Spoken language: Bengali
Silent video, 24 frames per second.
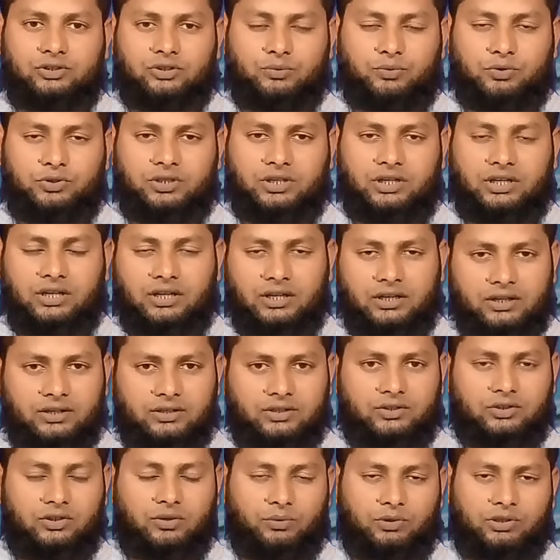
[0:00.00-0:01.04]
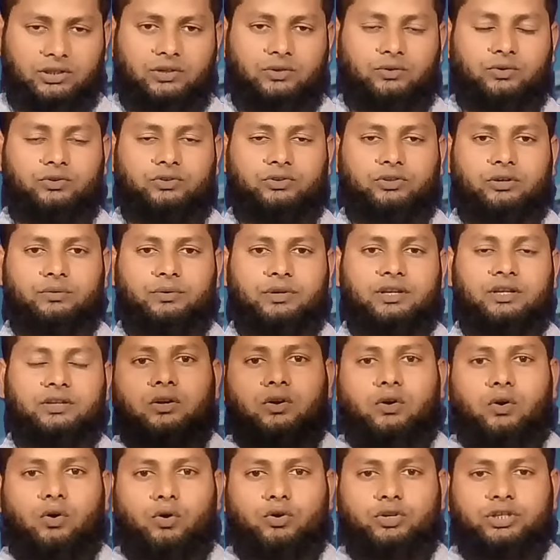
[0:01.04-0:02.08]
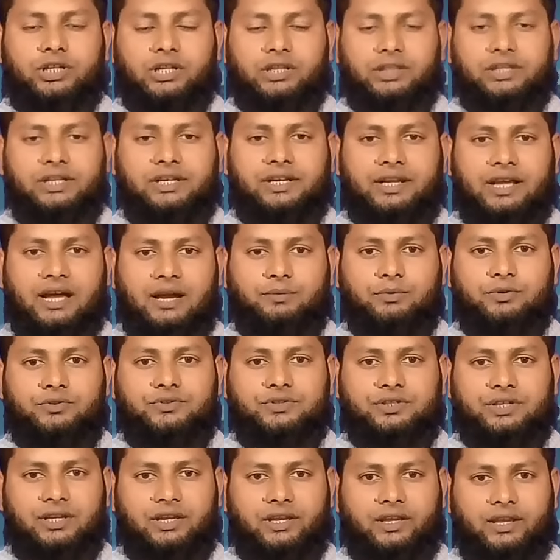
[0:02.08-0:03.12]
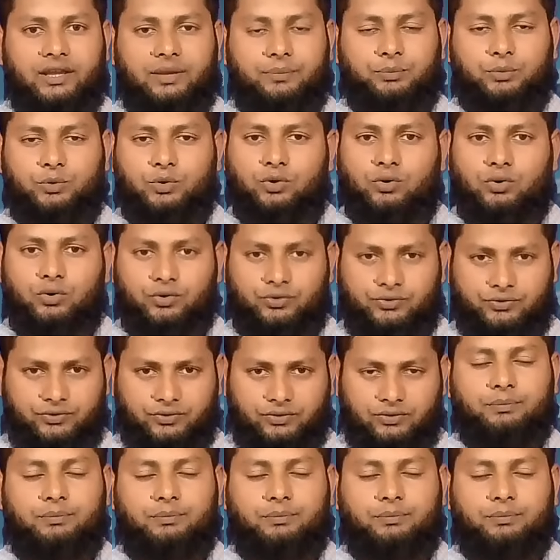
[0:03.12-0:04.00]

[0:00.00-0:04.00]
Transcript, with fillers: সমস্যাটা সমাধান করতে হবে ঔষধটির নাম হচ্ছে এপ কোহস